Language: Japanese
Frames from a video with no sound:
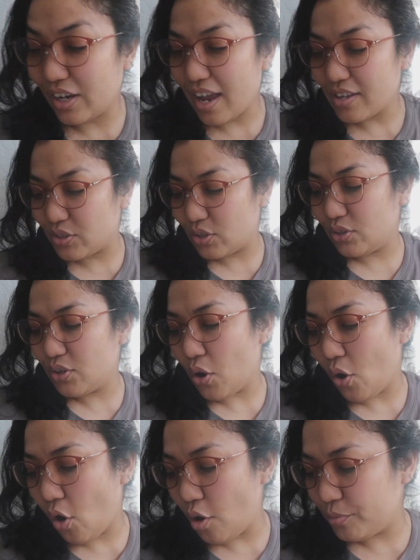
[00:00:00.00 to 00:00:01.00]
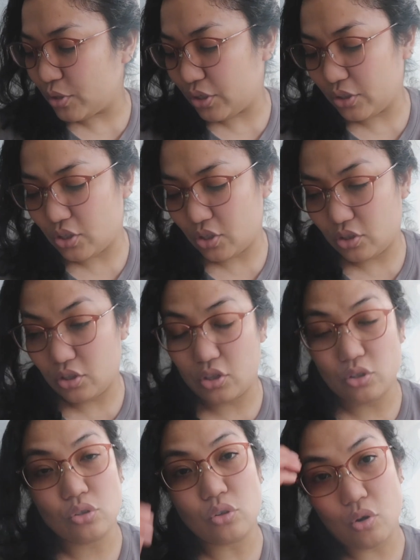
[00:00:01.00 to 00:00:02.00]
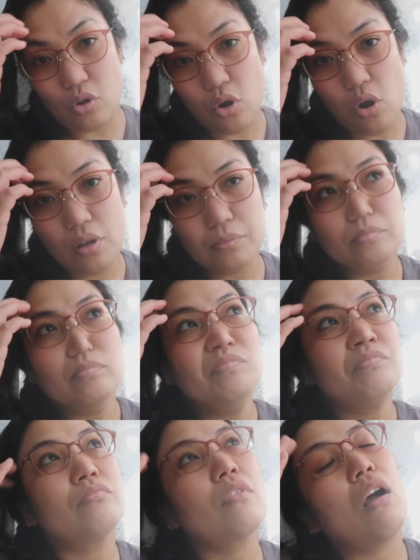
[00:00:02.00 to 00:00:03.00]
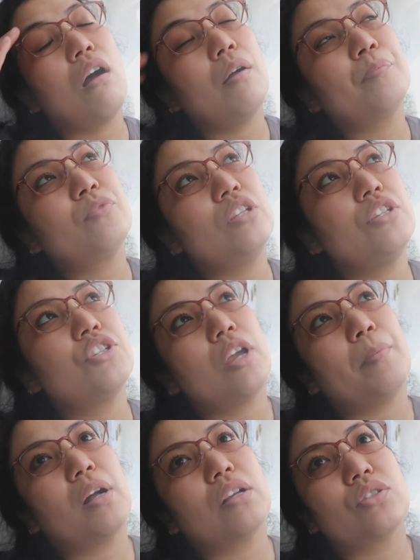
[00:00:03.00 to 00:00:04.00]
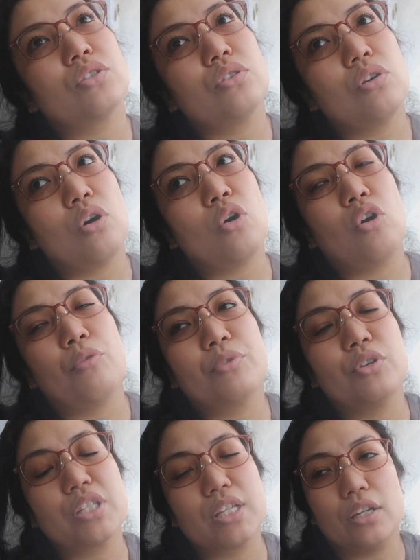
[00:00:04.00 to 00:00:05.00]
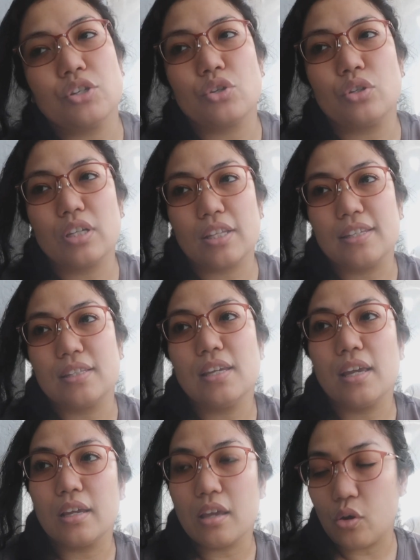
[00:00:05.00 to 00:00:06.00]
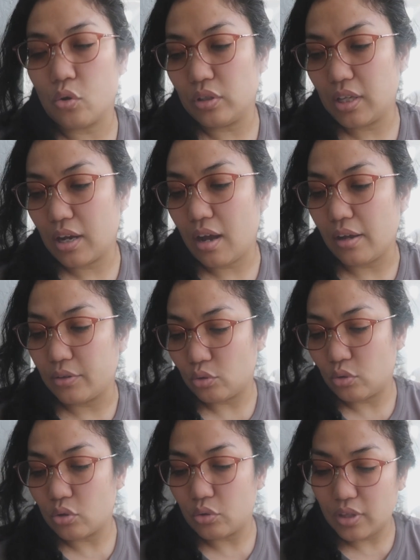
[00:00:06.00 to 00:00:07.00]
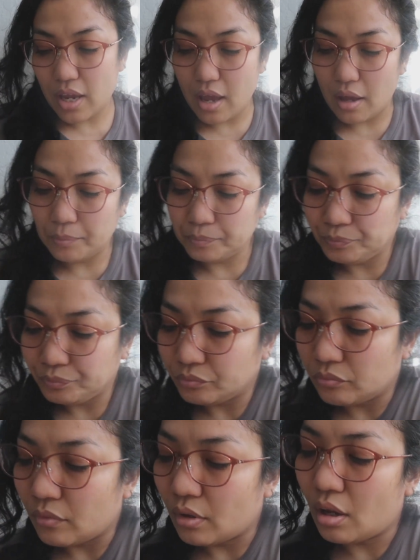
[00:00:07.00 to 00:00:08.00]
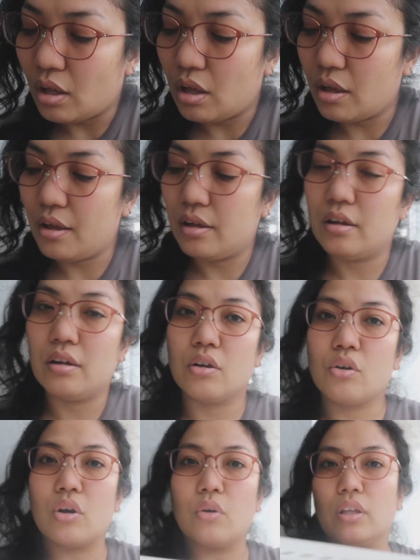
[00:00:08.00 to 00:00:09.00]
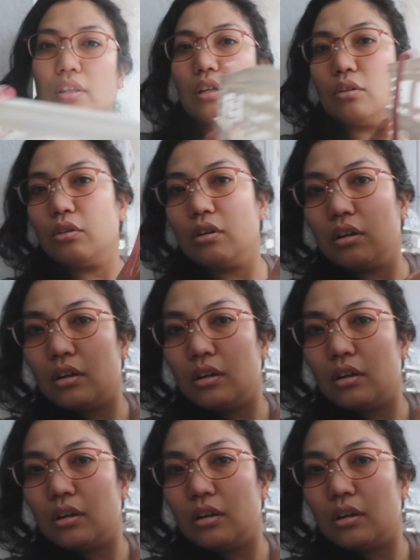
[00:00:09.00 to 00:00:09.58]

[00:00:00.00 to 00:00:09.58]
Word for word: とりあえずホームグッズっていうところ um, TJ Maxx とホームグッズが一緒になってて結構でかいところでこれを買ったの